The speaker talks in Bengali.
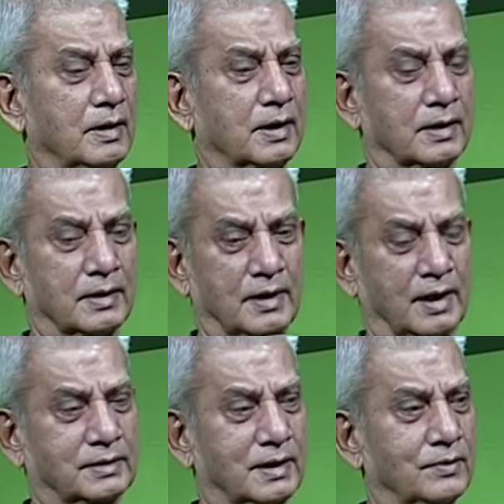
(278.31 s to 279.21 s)
এটা
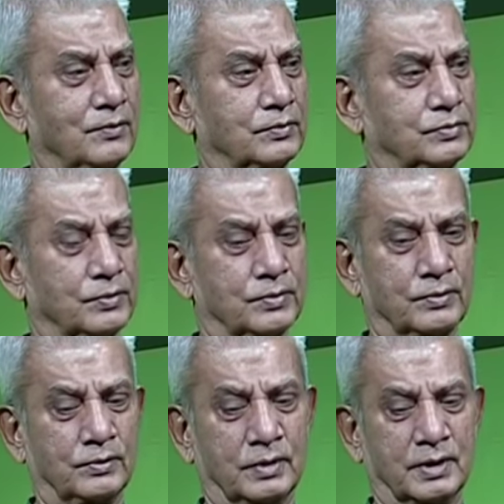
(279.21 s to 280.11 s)
ডাক্তারের রোল ছোট্ট
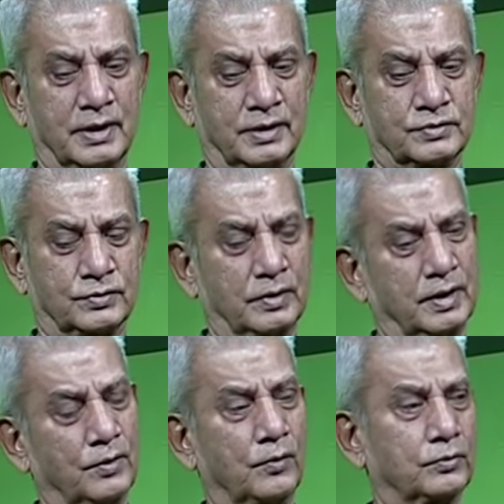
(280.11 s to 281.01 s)
রোল গেস্ট রোল
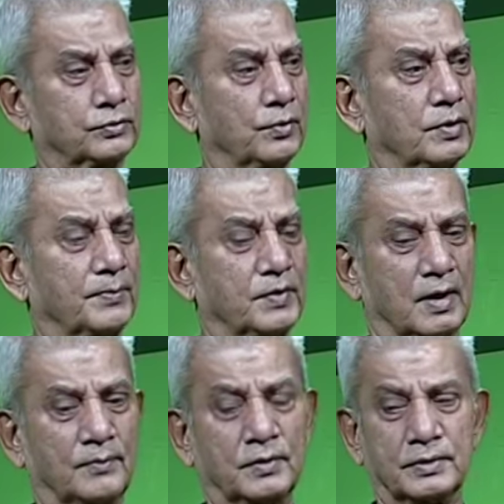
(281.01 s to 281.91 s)
এই রোল রোলটা আপনি
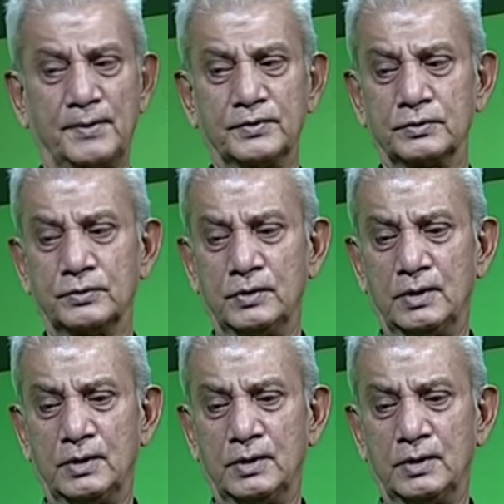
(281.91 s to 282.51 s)
গ্রামগঞ্জে আমি তো